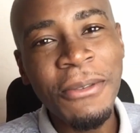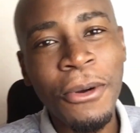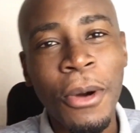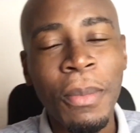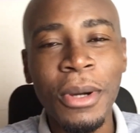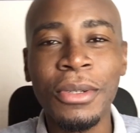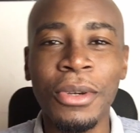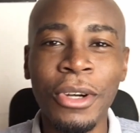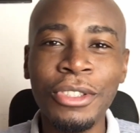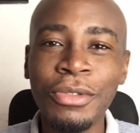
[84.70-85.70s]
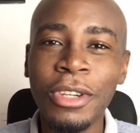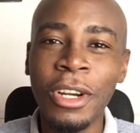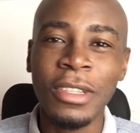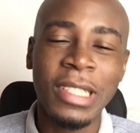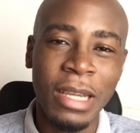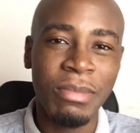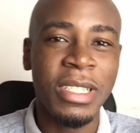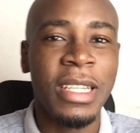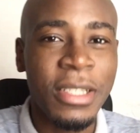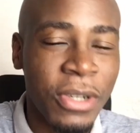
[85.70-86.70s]
il faut comprendre que quand tu veux lancer un
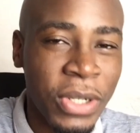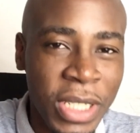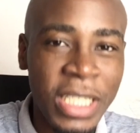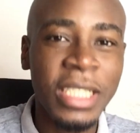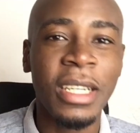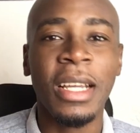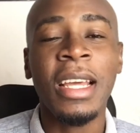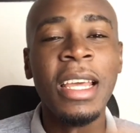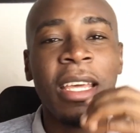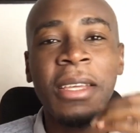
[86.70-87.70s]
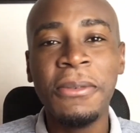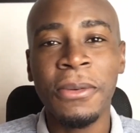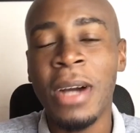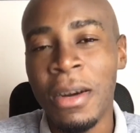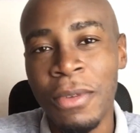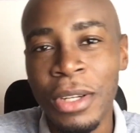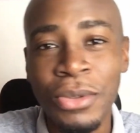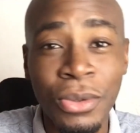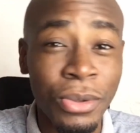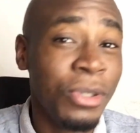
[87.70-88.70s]
business en ligne, il faut avoir
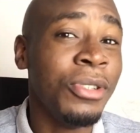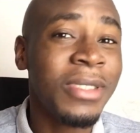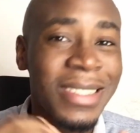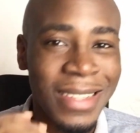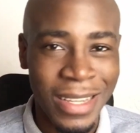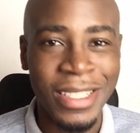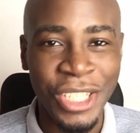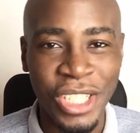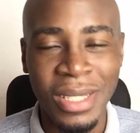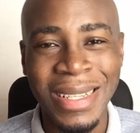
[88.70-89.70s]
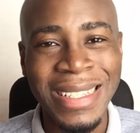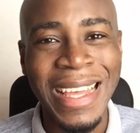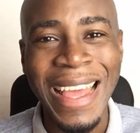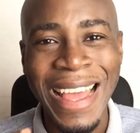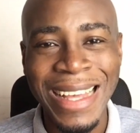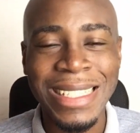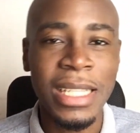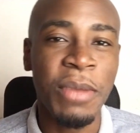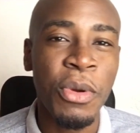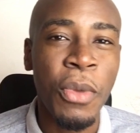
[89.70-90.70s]
une stratégie. C'est
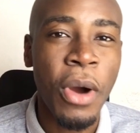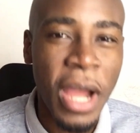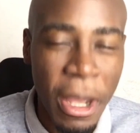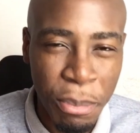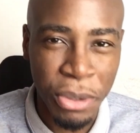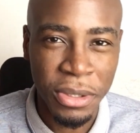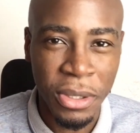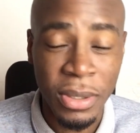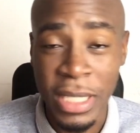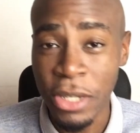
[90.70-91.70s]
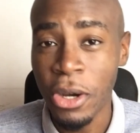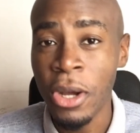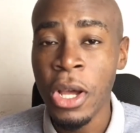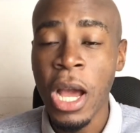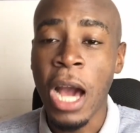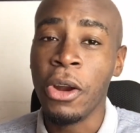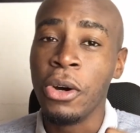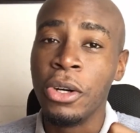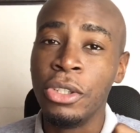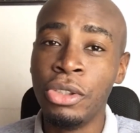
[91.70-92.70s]
extrêmement important, d'accord
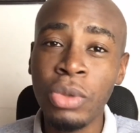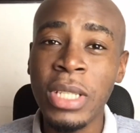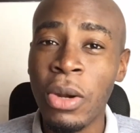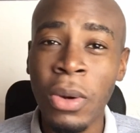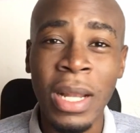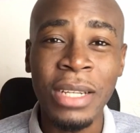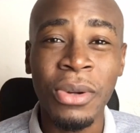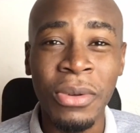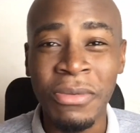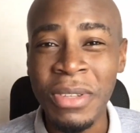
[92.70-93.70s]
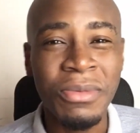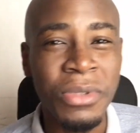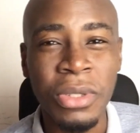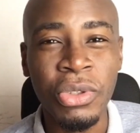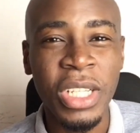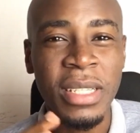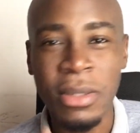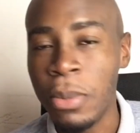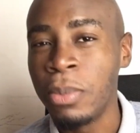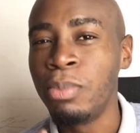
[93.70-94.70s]
Alors, nous allons aller dans le vif du sujet
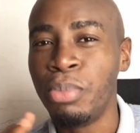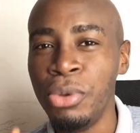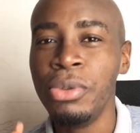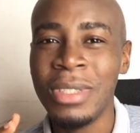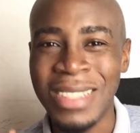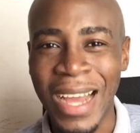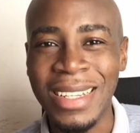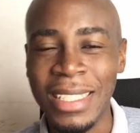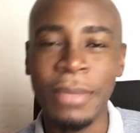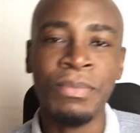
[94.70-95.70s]
sans plus tarder.